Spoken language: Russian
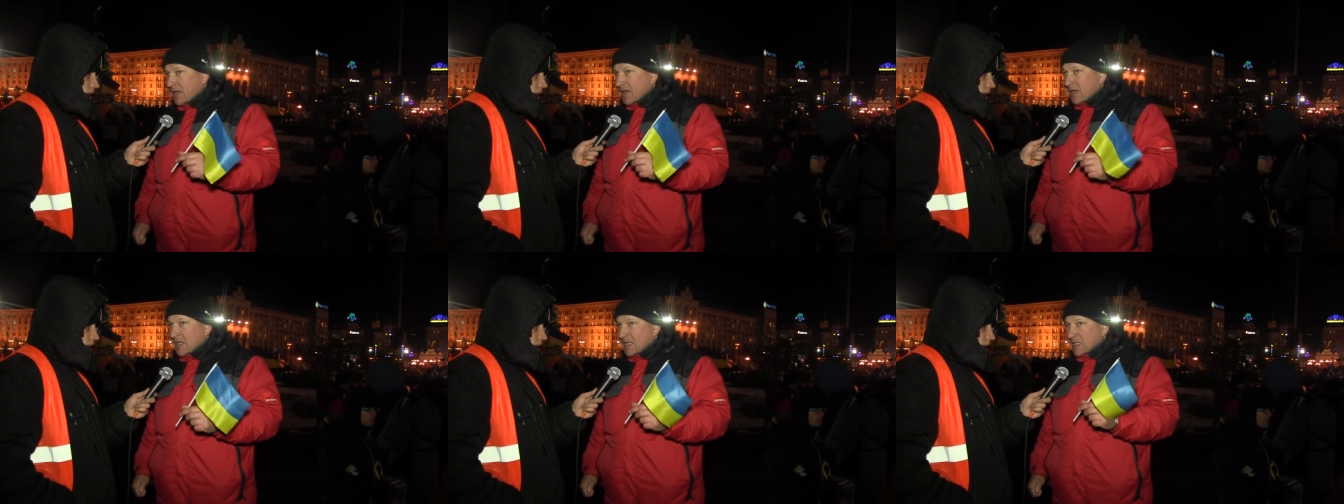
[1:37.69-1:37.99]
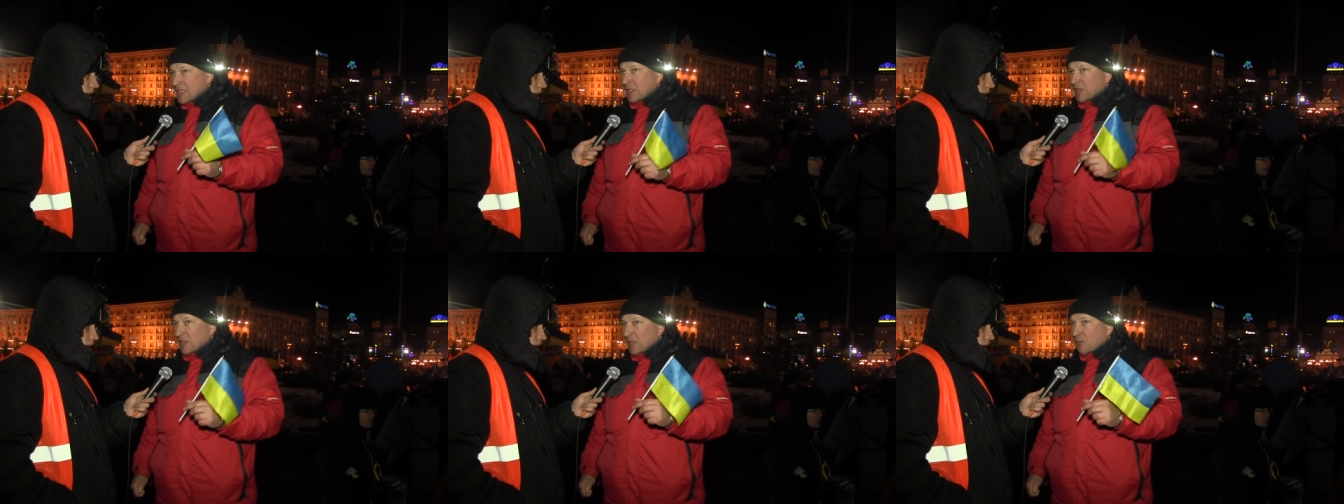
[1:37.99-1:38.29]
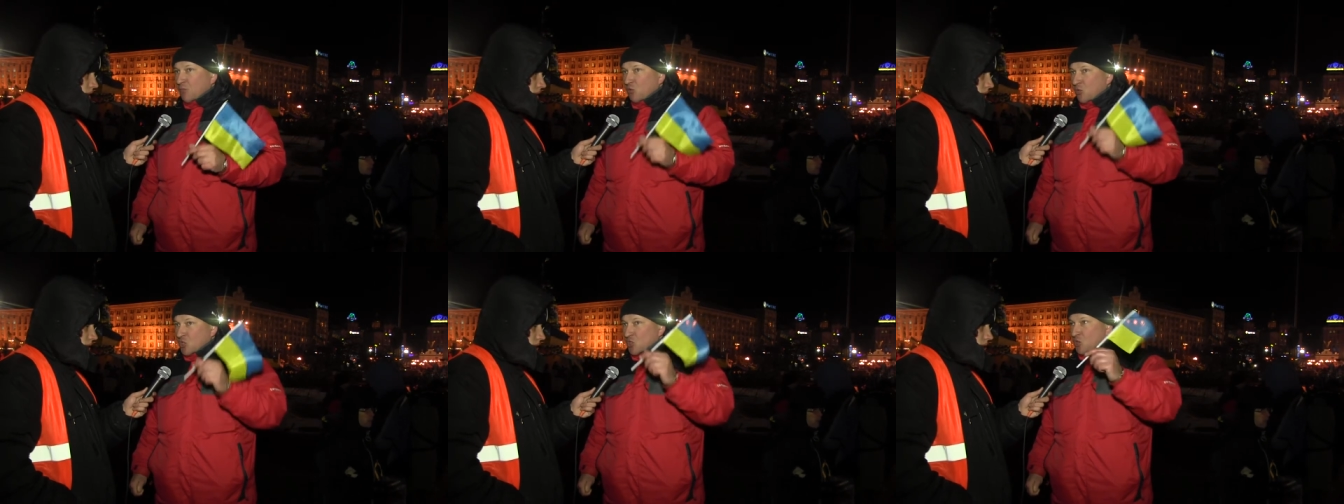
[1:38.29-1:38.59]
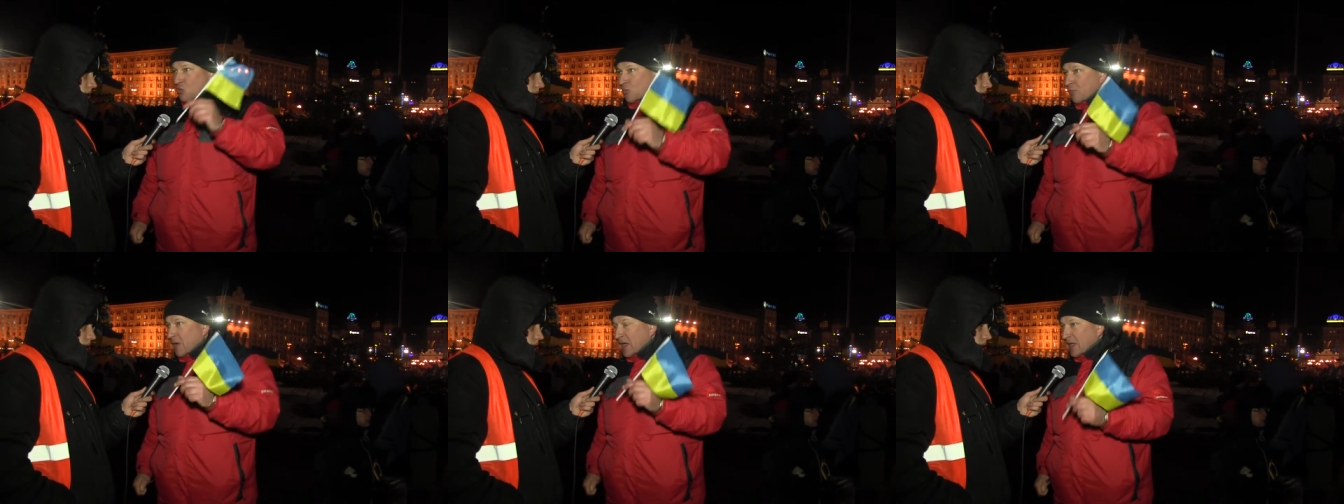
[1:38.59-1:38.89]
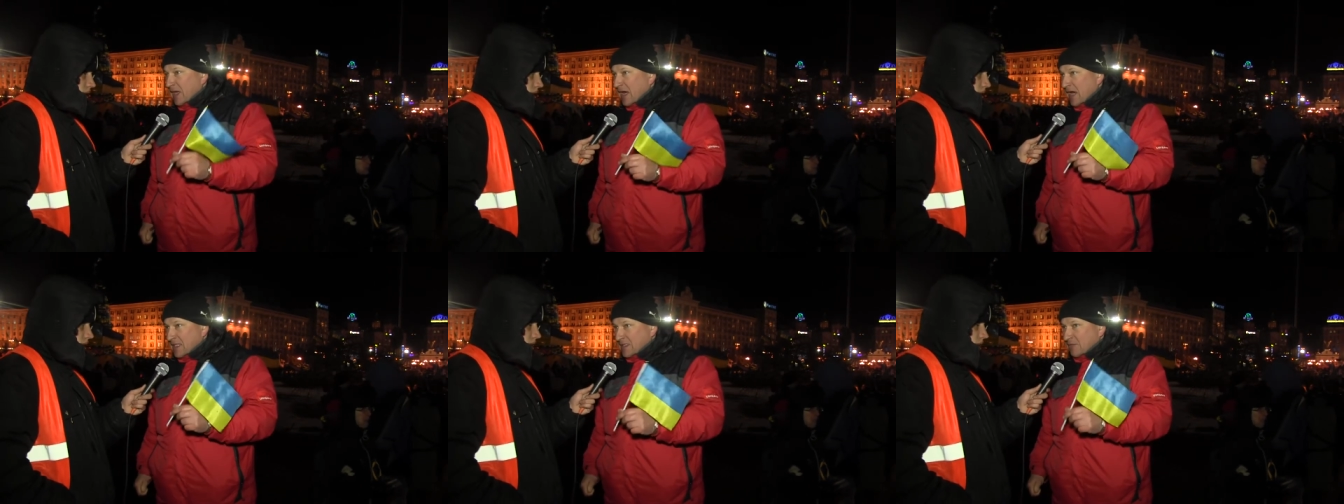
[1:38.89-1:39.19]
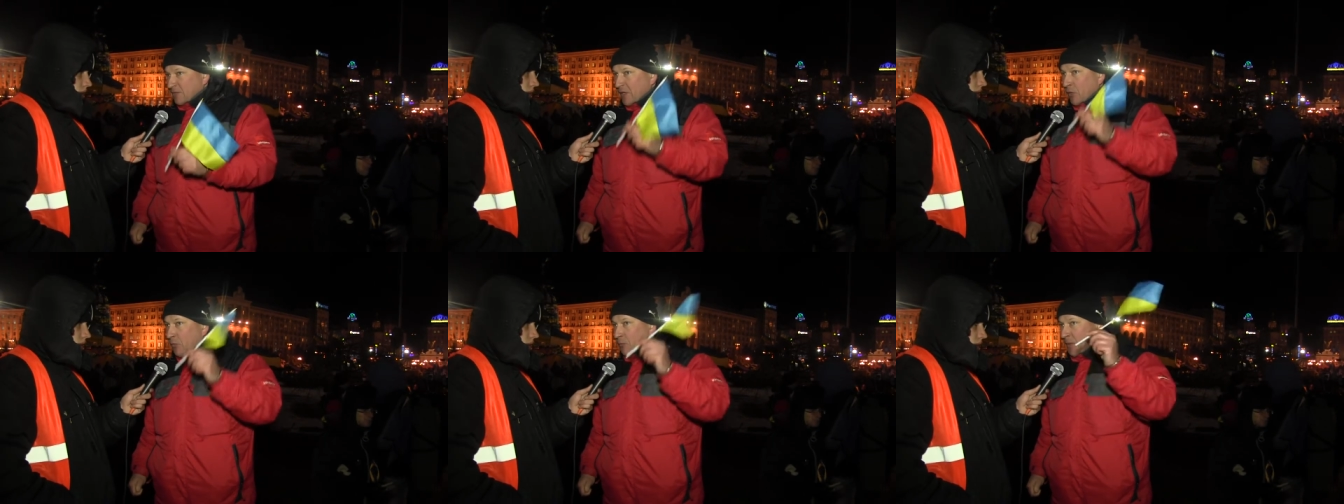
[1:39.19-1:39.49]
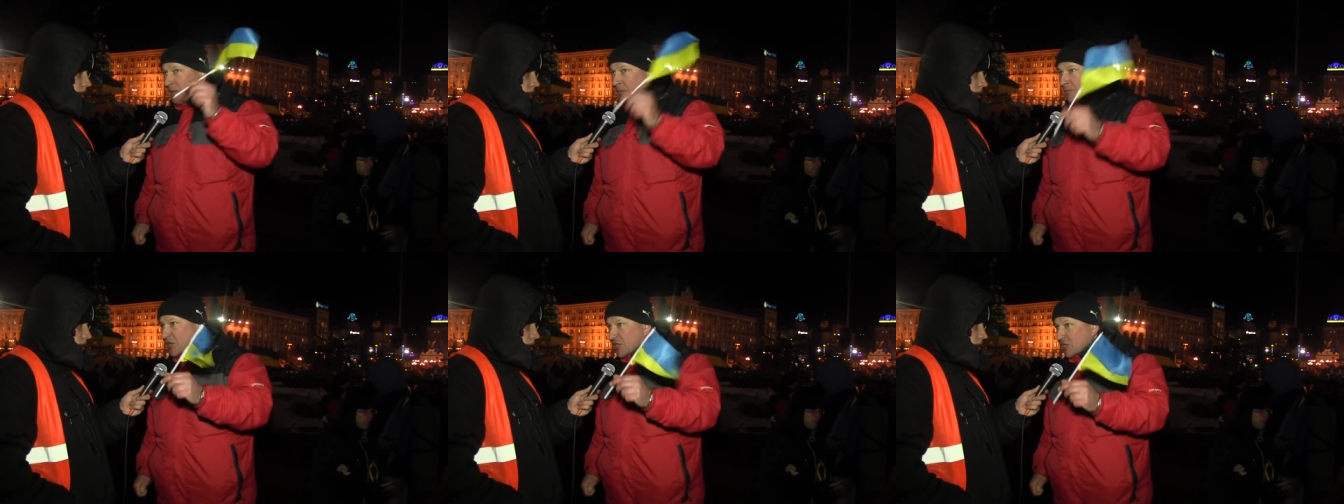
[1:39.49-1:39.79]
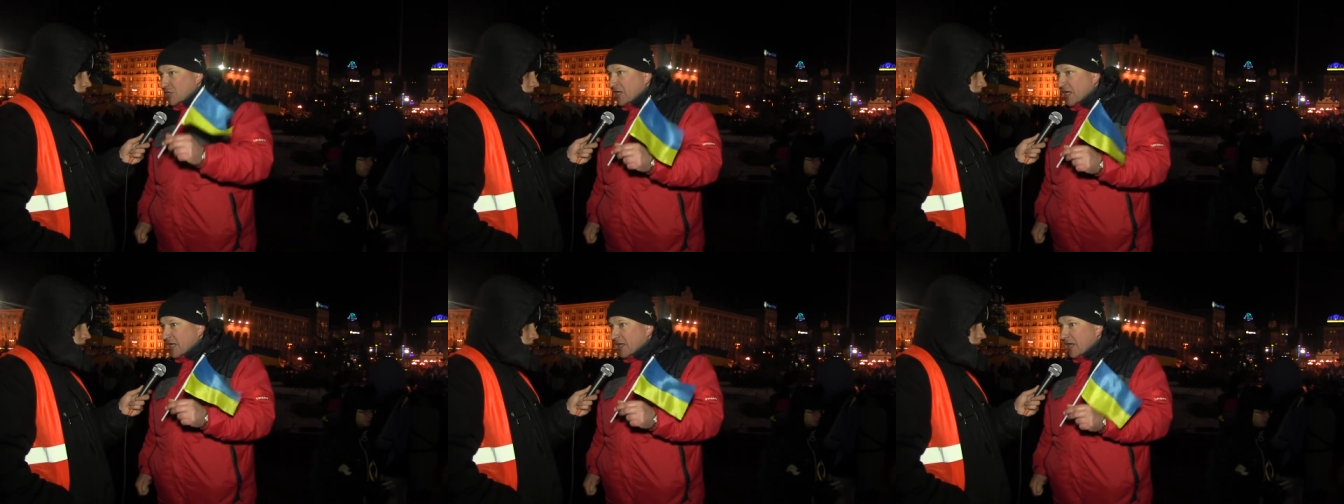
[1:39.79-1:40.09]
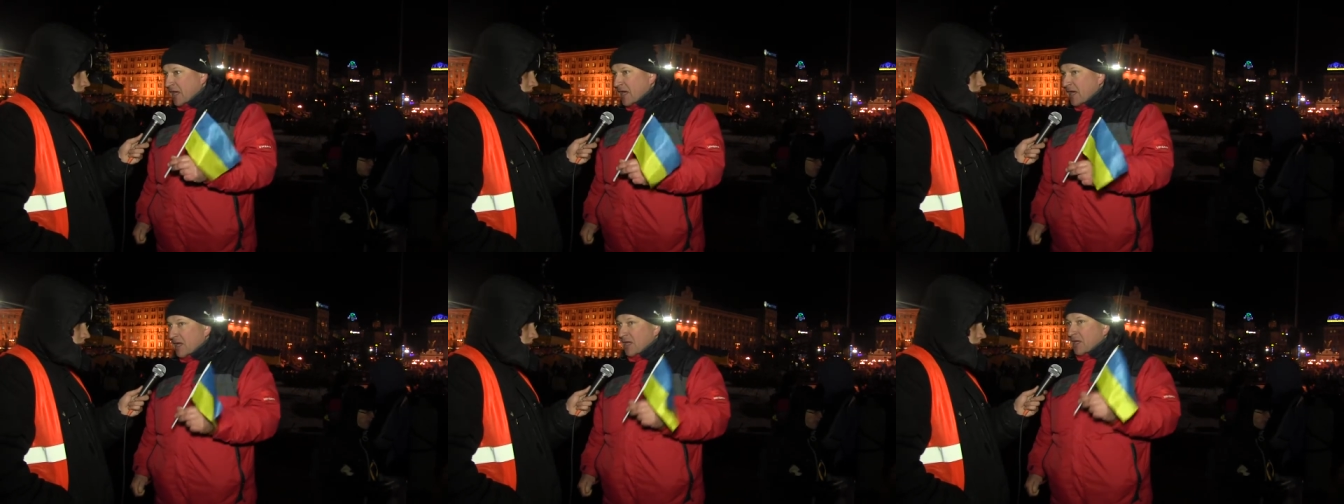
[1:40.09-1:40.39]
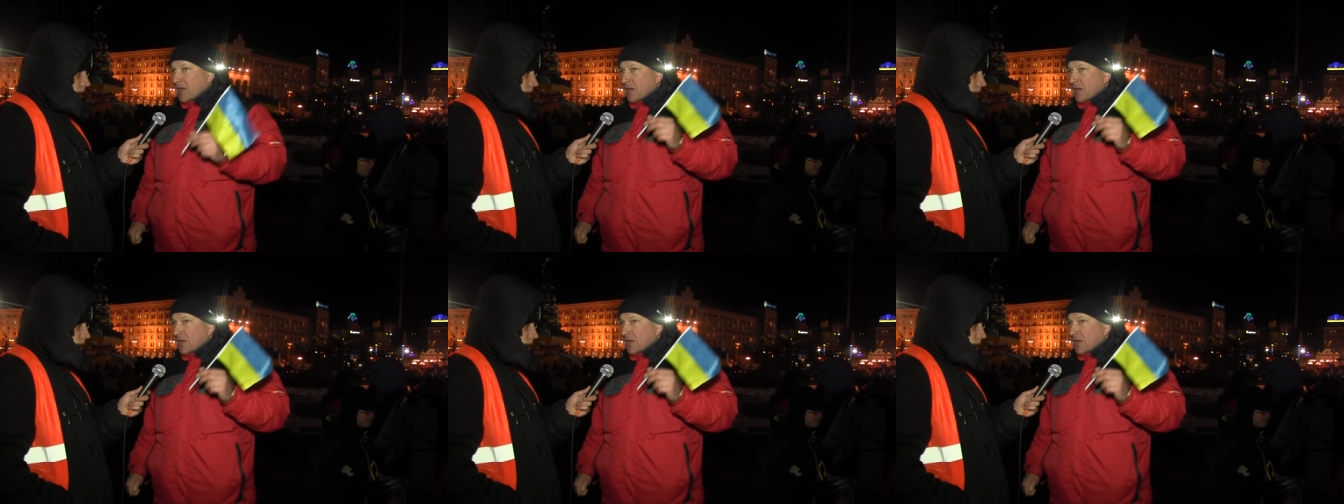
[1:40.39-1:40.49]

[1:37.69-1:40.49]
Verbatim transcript: Если ты будешь думать о своем приближении,